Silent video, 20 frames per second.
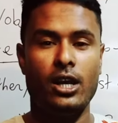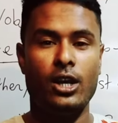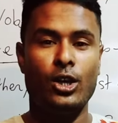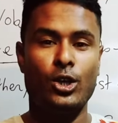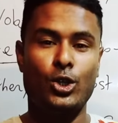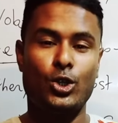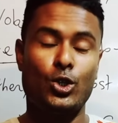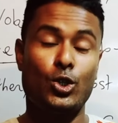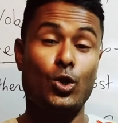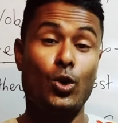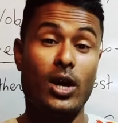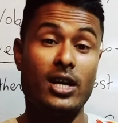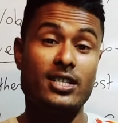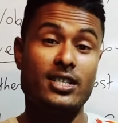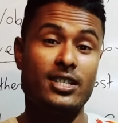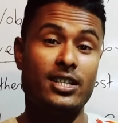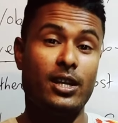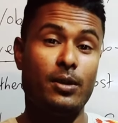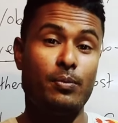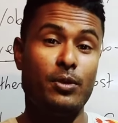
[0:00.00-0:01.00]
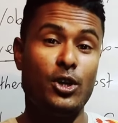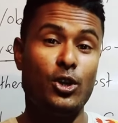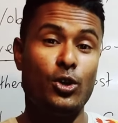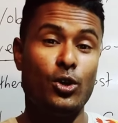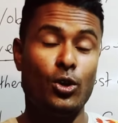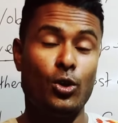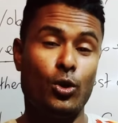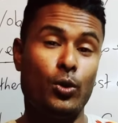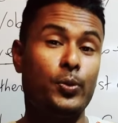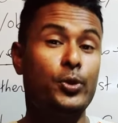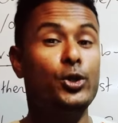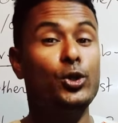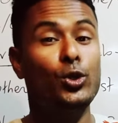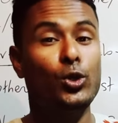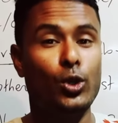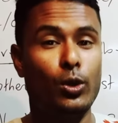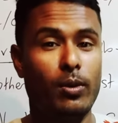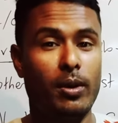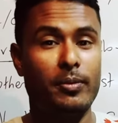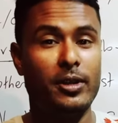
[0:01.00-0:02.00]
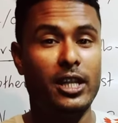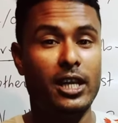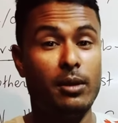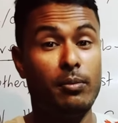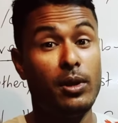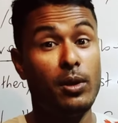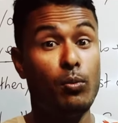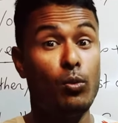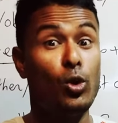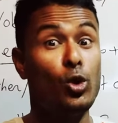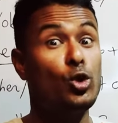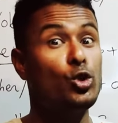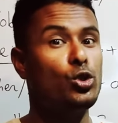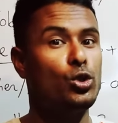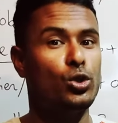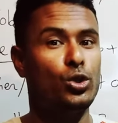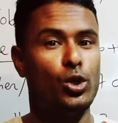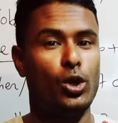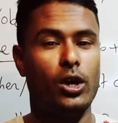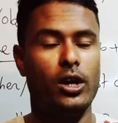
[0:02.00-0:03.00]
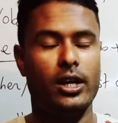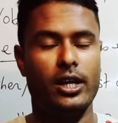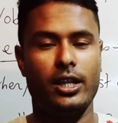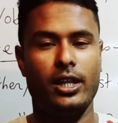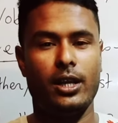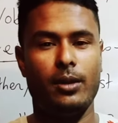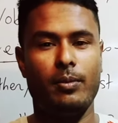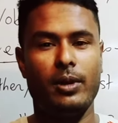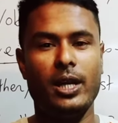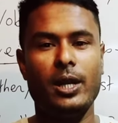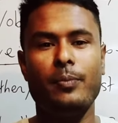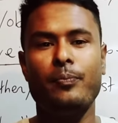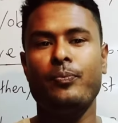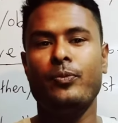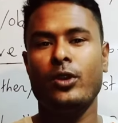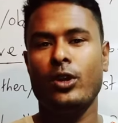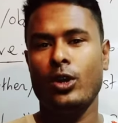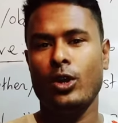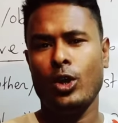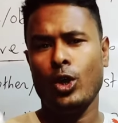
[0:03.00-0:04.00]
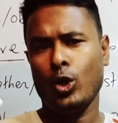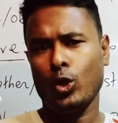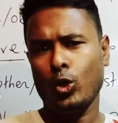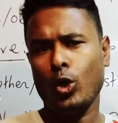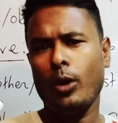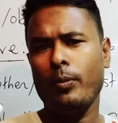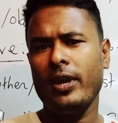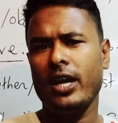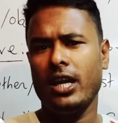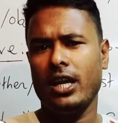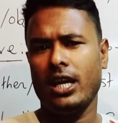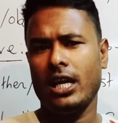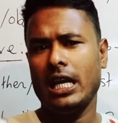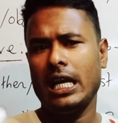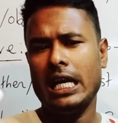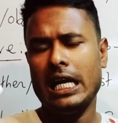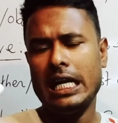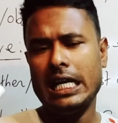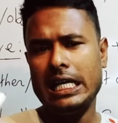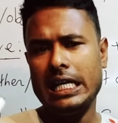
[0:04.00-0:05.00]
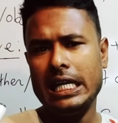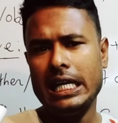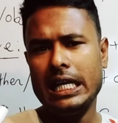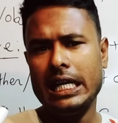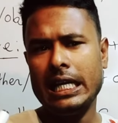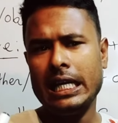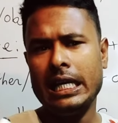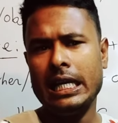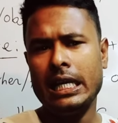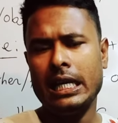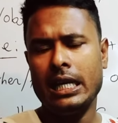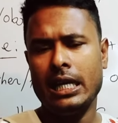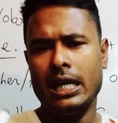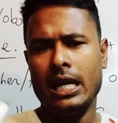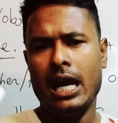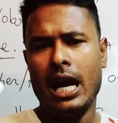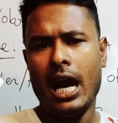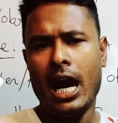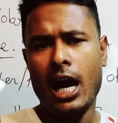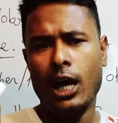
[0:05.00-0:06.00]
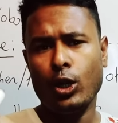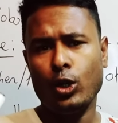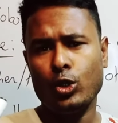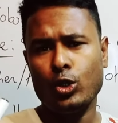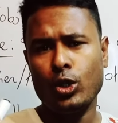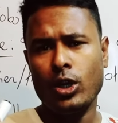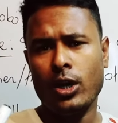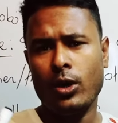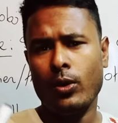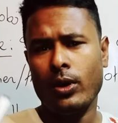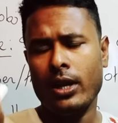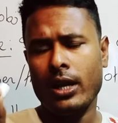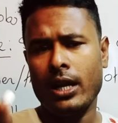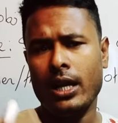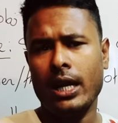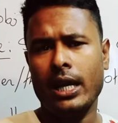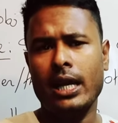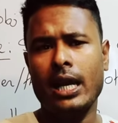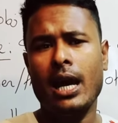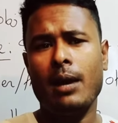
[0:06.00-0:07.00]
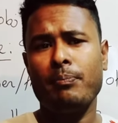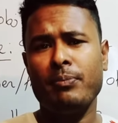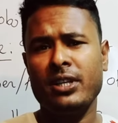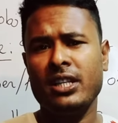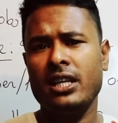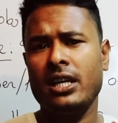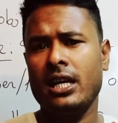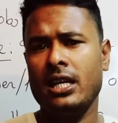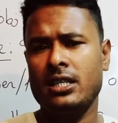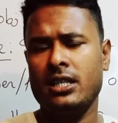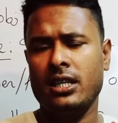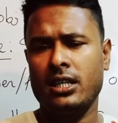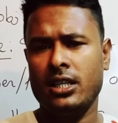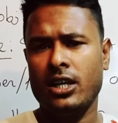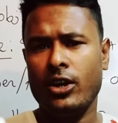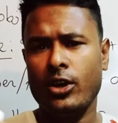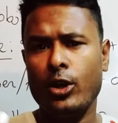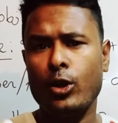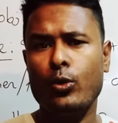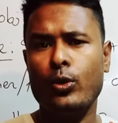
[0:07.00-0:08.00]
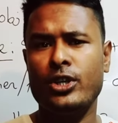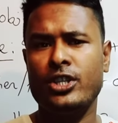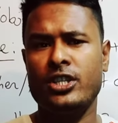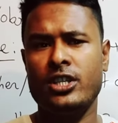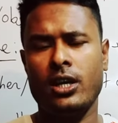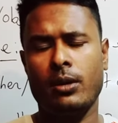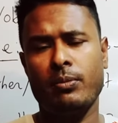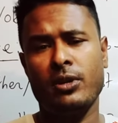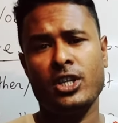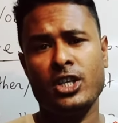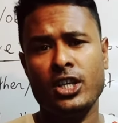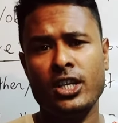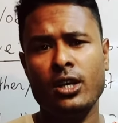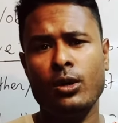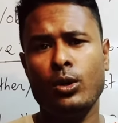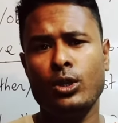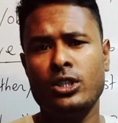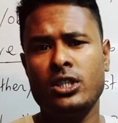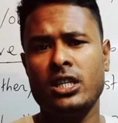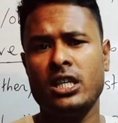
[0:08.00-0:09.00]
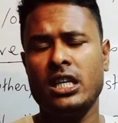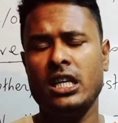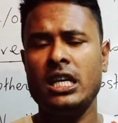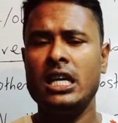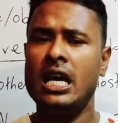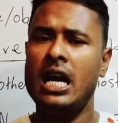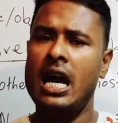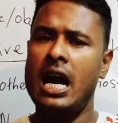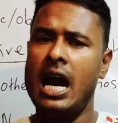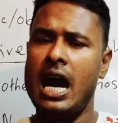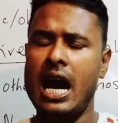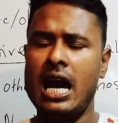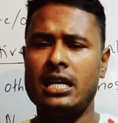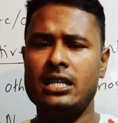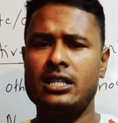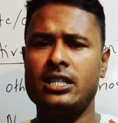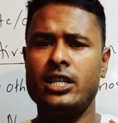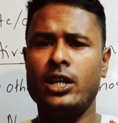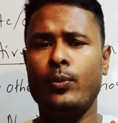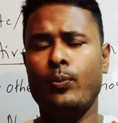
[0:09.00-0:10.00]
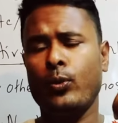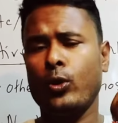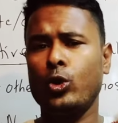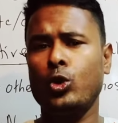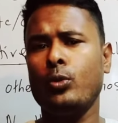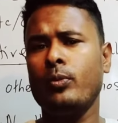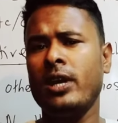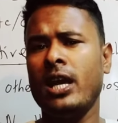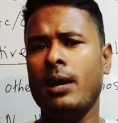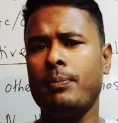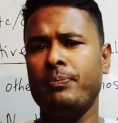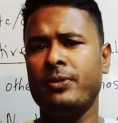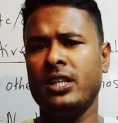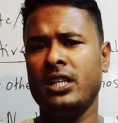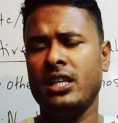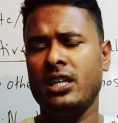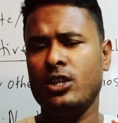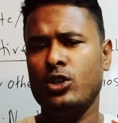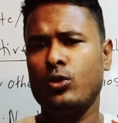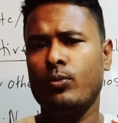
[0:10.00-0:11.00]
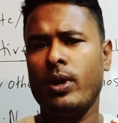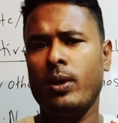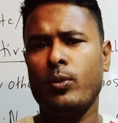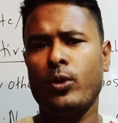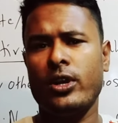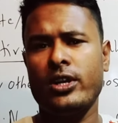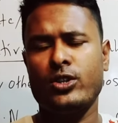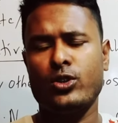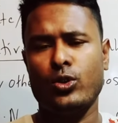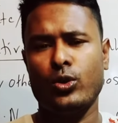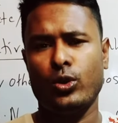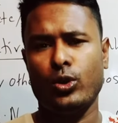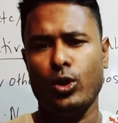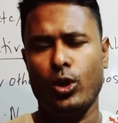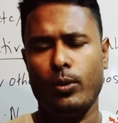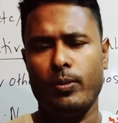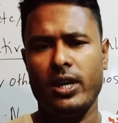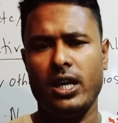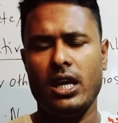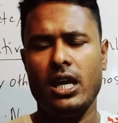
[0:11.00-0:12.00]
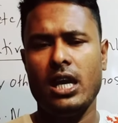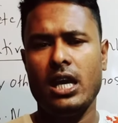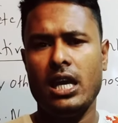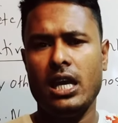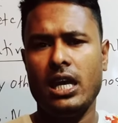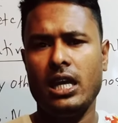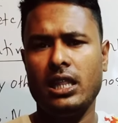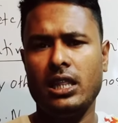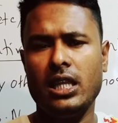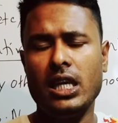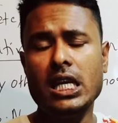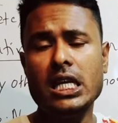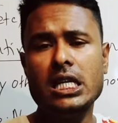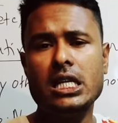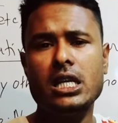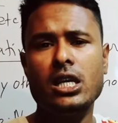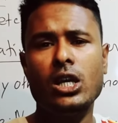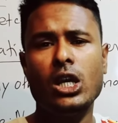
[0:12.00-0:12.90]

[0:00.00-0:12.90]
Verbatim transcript: সো আজকের ভিডিও খুব সুন্দরভাবে দেখবেন মনোযোগ সহকারে দেখবেন তবে ডিগ্রি আলোচনা করার আগে আপনাদের কাছে একটা রিকোয়েস্ট থাকবে সেটা হচ্ছে কি আজকের প্রথমেই আপনাদের কিছু মেমোরাইজ করতে হবে এই তিনটি